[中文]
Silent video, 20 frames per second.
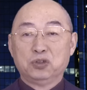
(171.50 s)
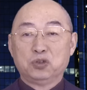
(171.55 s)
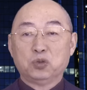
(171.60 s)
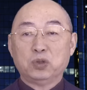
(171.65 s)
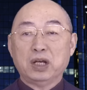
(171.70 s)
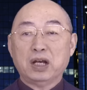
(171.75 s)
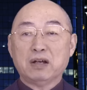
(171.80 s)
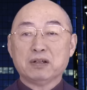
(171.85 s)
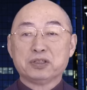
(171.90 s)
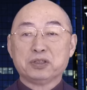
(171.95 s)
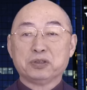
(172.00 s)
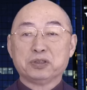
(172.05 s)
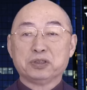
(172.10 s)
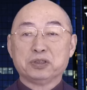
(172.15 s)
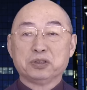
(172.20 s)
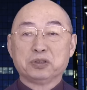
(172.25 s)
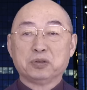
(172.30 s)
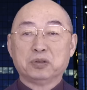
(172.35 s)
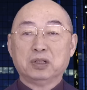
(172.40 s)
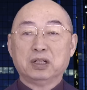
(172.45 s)
主要就
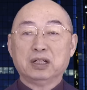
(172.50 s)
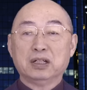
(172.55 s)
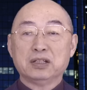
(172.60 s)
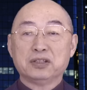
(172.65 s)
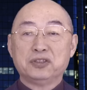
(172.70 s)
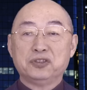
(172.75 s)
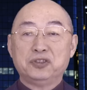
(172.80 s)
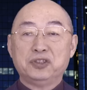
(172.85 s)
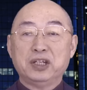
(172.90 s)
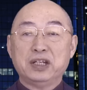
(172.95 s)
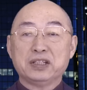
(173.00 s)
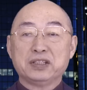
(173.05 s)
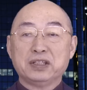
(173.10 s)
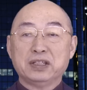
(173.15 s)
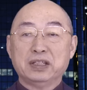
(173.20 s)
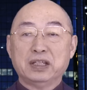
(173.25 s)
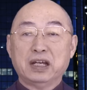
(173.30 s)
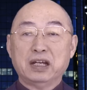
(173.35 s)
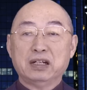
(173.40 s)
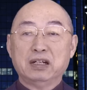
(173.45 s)
是
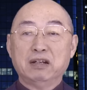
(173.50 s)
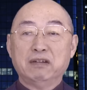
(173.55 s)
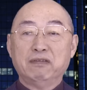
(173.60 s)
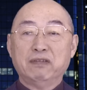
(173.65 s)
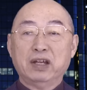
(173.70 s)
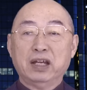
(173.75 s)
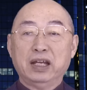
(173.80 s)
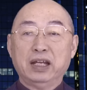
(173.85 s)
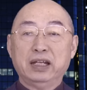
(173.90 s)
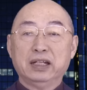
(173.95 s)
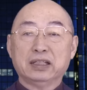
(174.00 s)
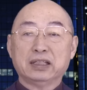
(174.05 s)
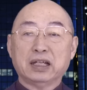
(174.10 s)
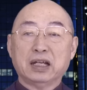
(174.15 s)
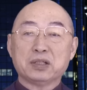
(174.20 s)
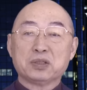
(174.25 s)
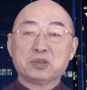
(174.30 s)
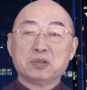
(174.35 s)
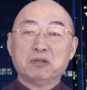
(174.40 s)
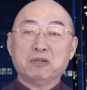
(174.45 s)
说，Jason，他认为
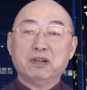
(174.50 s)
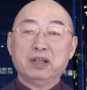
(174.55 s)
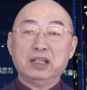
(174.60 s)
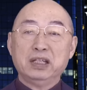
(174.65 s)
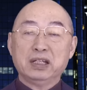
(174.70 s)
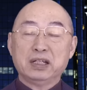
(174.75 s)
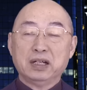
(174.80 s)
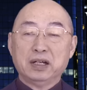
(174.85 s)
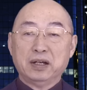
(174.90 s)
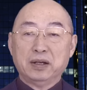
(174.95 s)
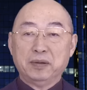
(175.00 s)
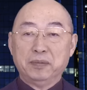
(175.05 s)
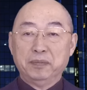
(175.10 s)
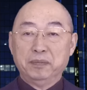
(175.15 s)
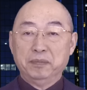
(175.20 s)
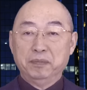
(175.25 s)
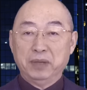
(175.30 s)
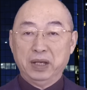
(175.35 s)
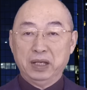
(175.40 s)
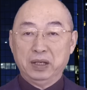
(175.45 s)
他作为一个
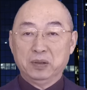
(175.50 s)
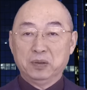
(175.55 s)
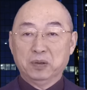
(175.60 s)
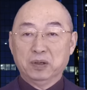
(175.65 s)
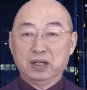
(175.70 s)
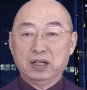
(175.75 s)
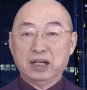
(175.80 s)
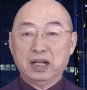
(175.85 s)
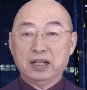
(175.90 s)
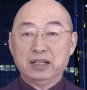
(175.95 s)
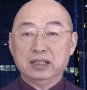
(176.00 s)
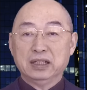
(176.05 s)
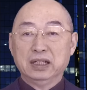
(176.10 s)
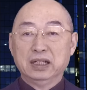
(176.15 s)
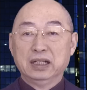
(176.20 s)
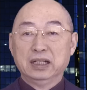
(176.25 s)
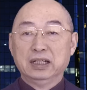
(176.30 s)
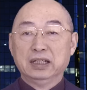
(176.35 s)
美国人，